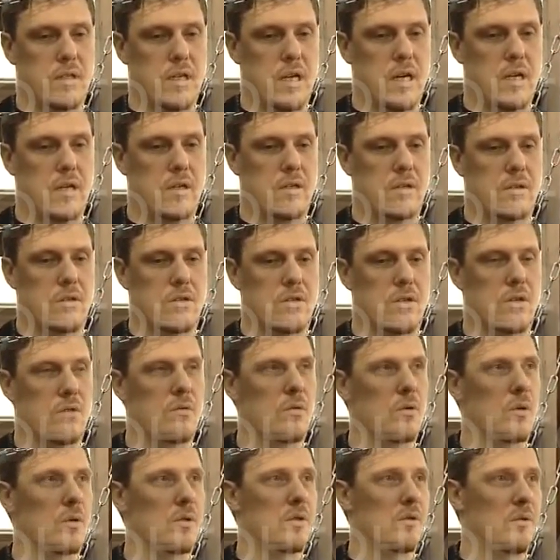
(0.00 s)
как
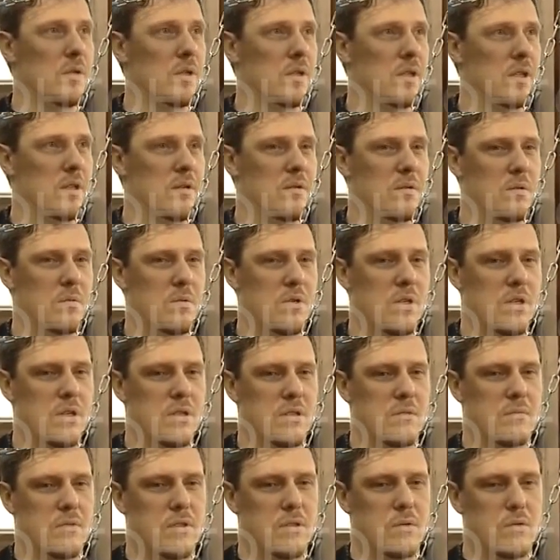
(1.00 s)
живет звонарь вообще.